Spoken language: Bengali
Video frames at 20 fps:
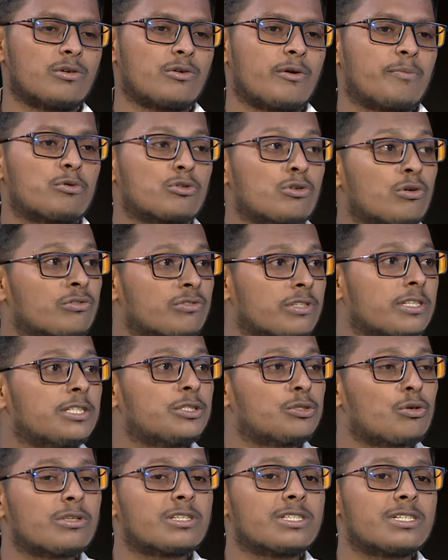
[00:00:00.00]
অপসংস্কৃতি
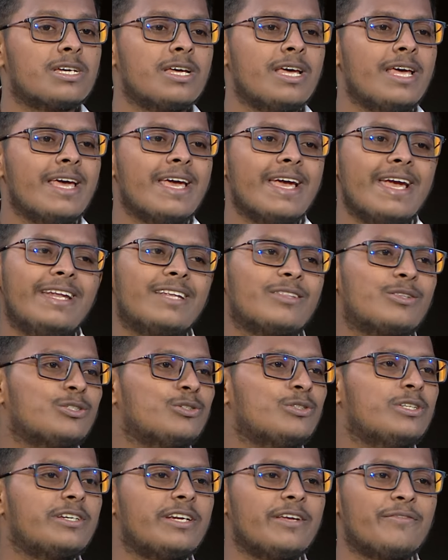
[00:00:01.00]
চলছে এটাতে
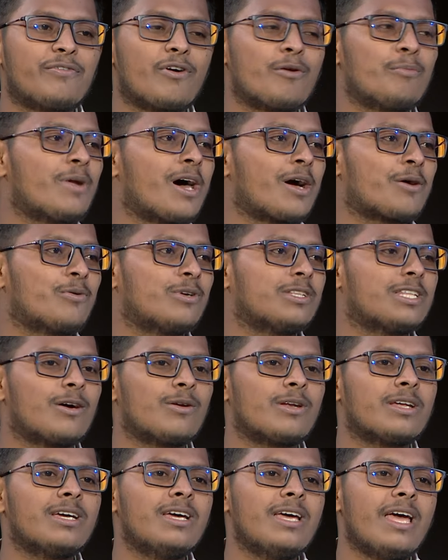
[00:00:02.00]
যদি রিফর্ম না করি
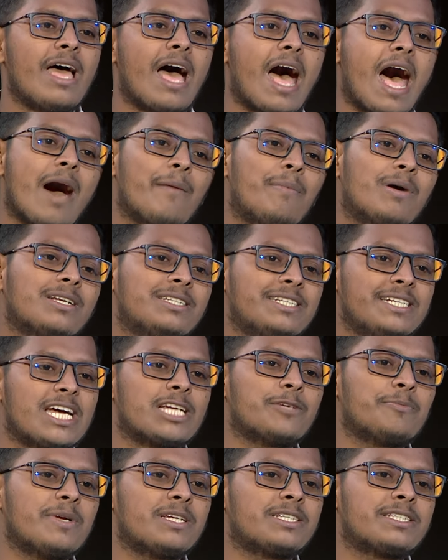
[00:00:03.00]
তাহলে আবার যে
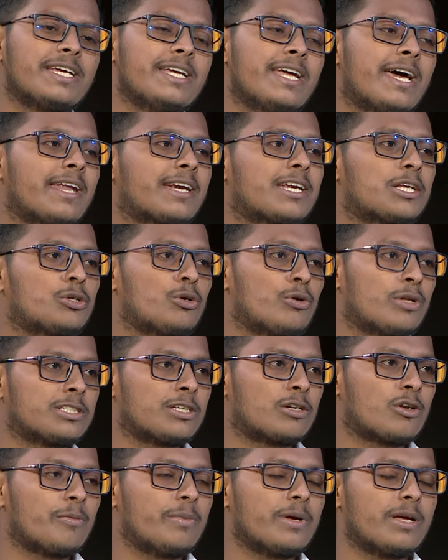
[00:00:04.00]
আসবে সেই আর একটা
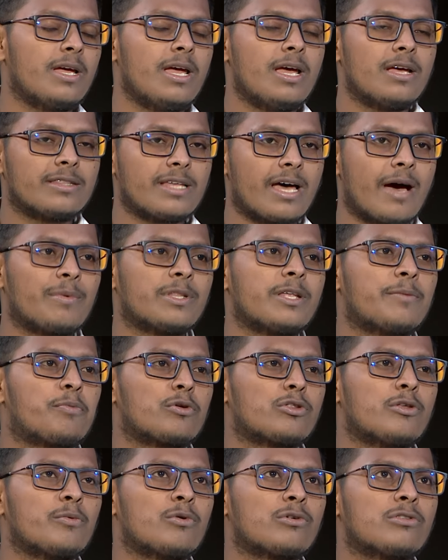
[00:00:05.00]
সুরাচার হবে তা আমাদের
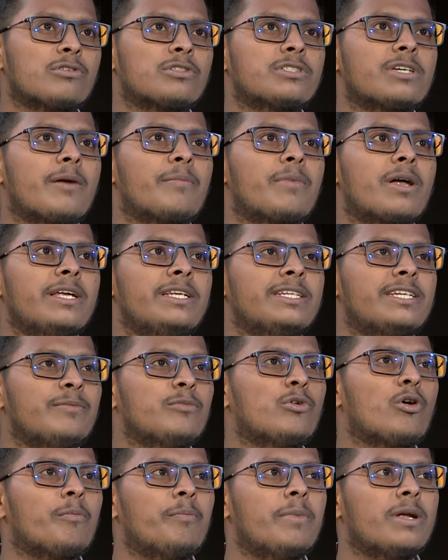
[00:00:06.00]
প্রথম কথা হচ্ছে আমরা ইন্টারিম
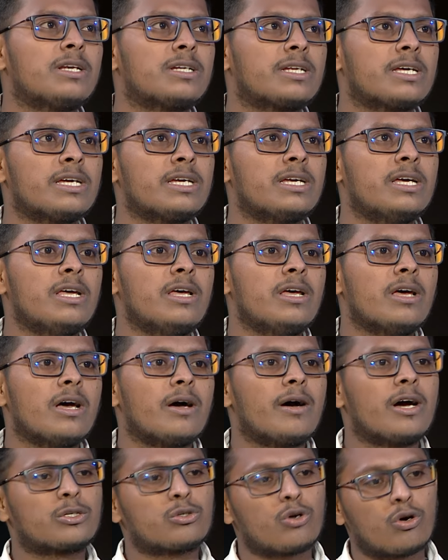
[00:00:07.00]
গভর্নমেন্টকে
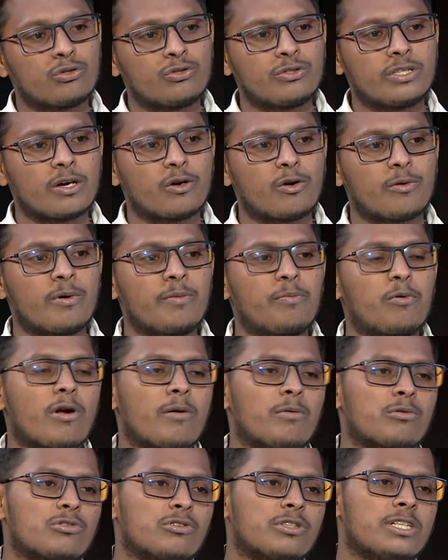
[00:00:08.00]
সহযোগিতা করব
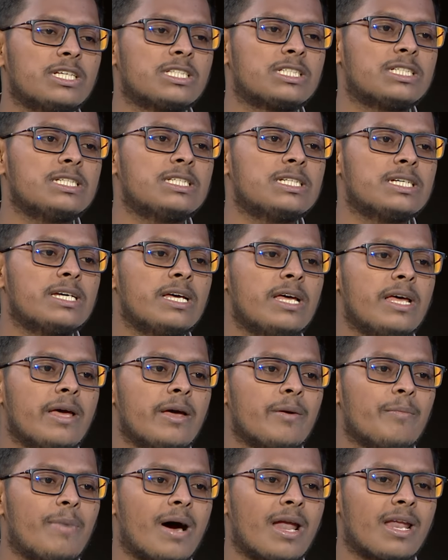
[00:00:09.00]
পরামর্শ দিয়েছি যে
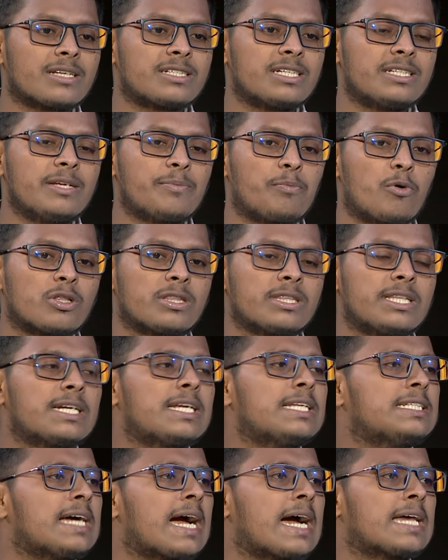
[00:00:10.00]
বাংলাদেশের যে
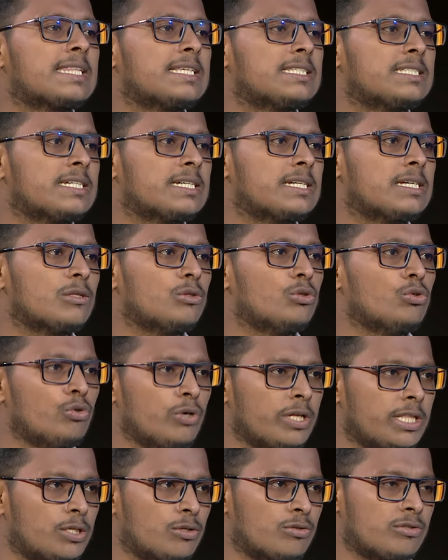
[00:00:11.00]
প্রত্যেকটা জায়গাতে যে
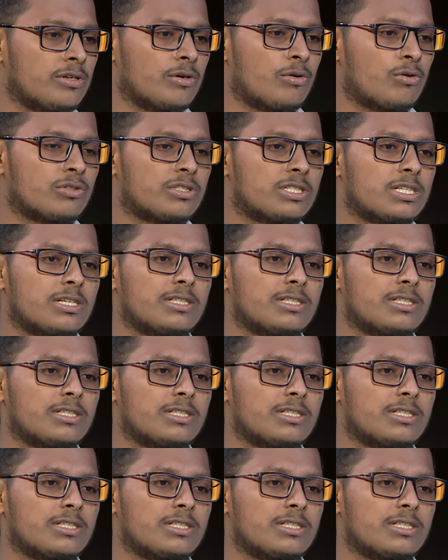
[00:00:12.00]
দুর্নীতি হচ্ছে